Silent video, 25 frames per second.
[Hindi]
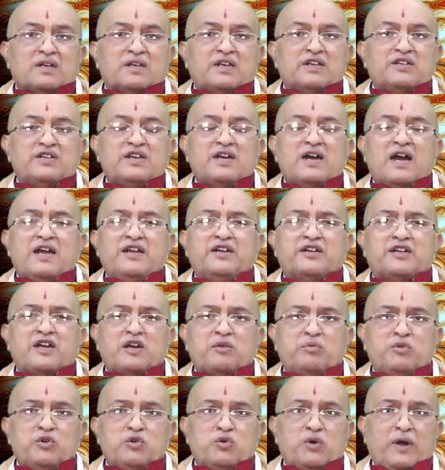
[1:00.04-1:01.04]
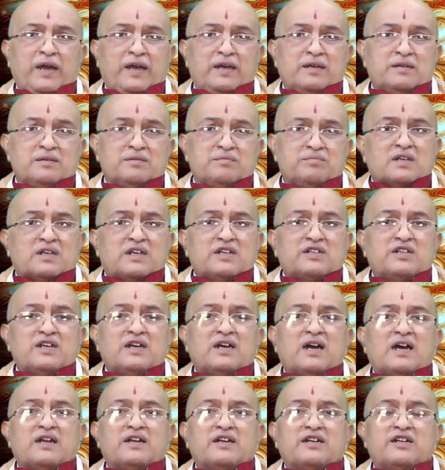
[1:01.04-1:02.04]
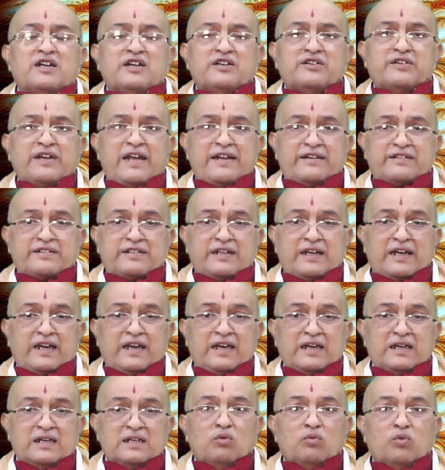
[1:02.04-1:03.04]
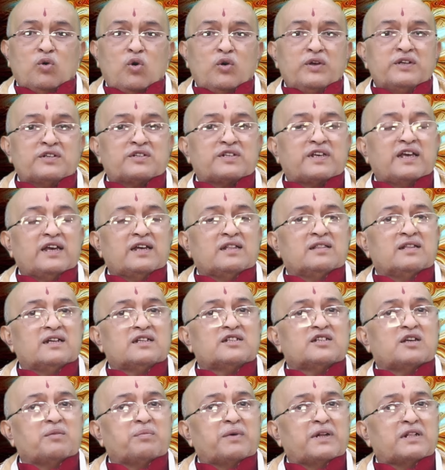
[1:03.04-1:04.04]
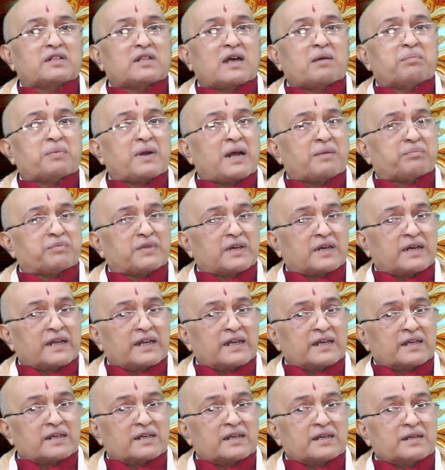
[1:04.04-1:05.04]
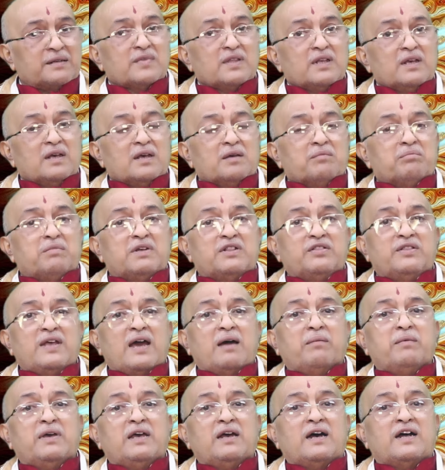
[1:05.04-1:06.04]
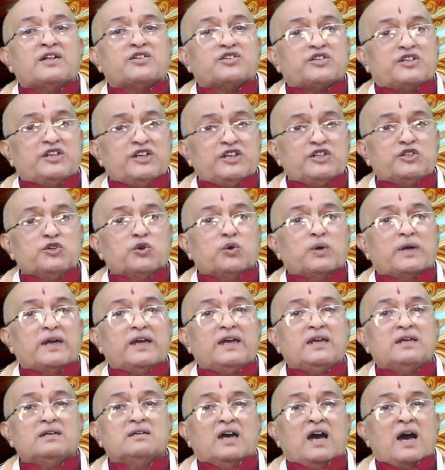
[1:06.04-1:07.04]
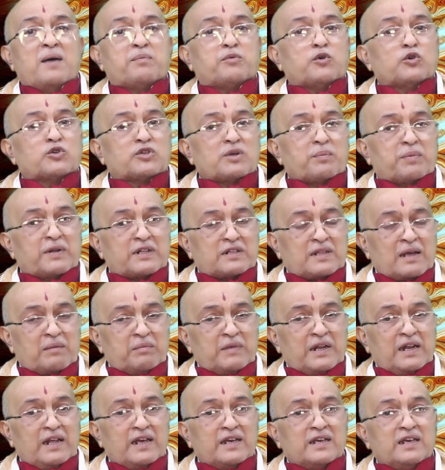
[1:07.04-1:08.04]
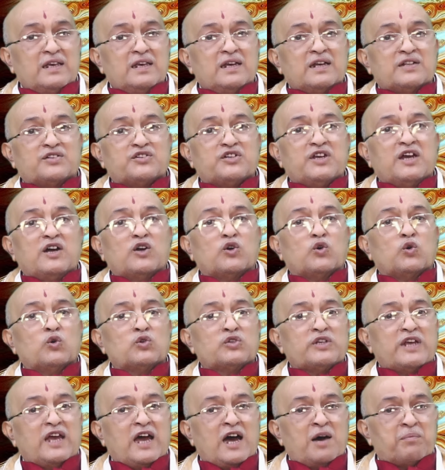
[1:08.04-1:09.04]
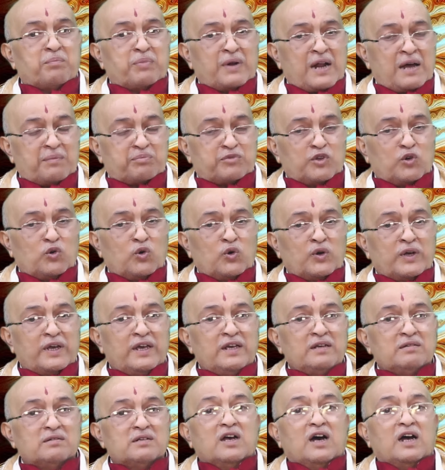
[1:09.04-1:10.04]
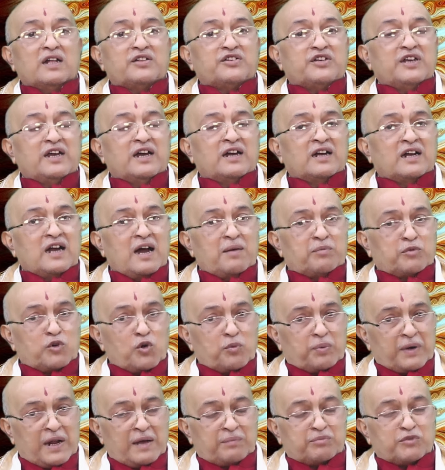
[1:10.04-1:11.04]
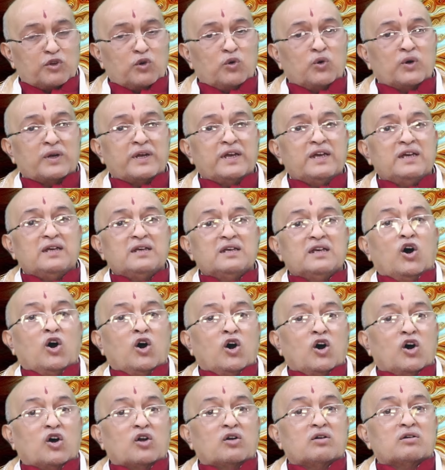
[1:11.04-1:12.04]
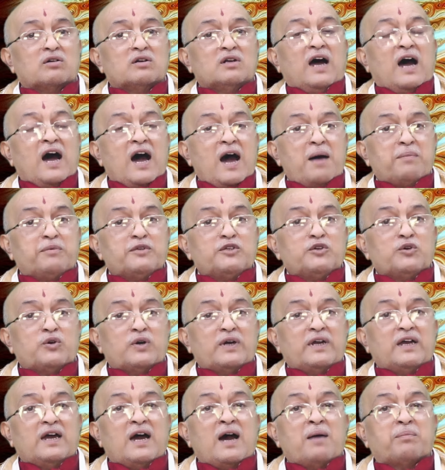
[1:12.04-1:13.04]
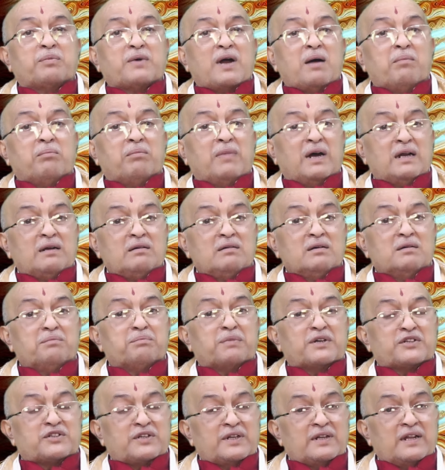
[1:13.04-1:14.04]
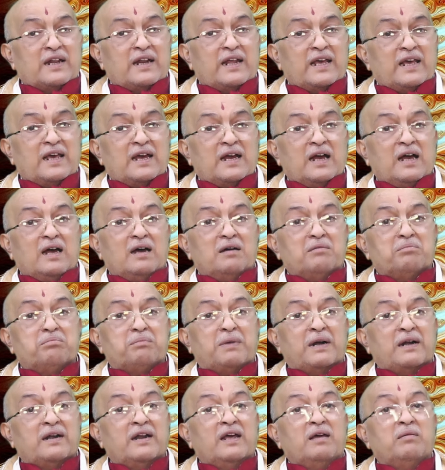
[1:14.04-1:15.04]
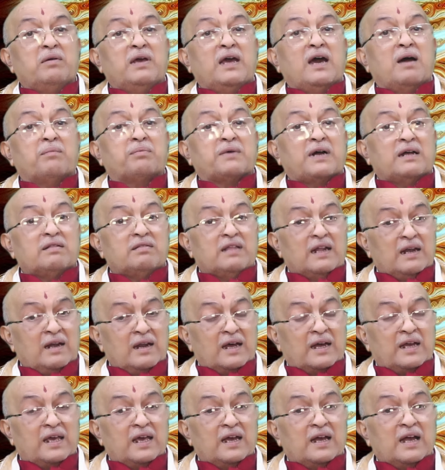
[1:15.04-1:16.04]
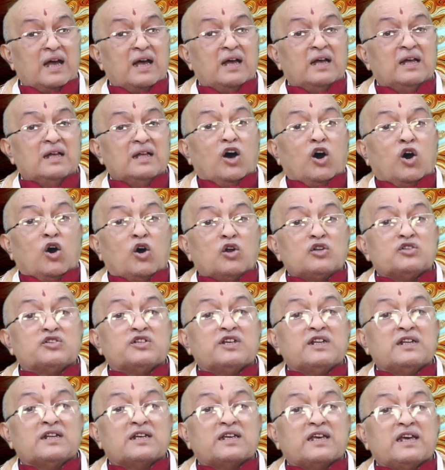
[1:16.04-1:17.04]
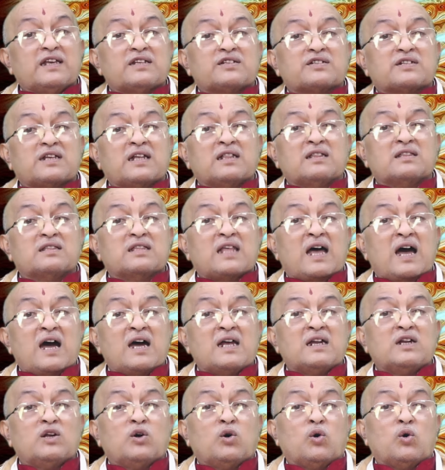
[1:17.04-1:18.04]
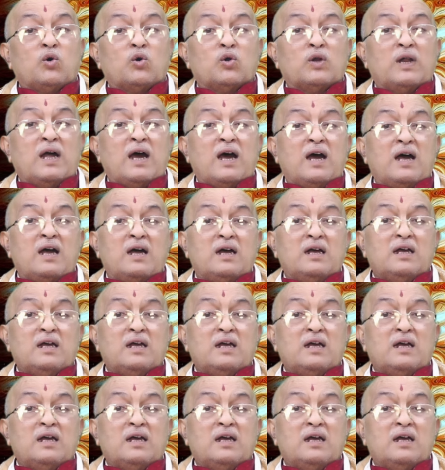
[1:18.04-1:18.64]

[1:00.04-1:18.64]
किसी का इंटरव्यू है किसी का रिटर्न टेस्ट है वो इसके अंदर सफलता प्राप्त करेंगे विद्या में अच्छी योग है आपको सफलता मिलेगी अच्छे अंकों से आप प्राप्त होंगे अच्छे अंक आपको प्राप्त होंगे और आप जो है आपका मन प्रसन्न रहेगा पढ़ने में आपका दिल लगेगा और जिनके संतान होना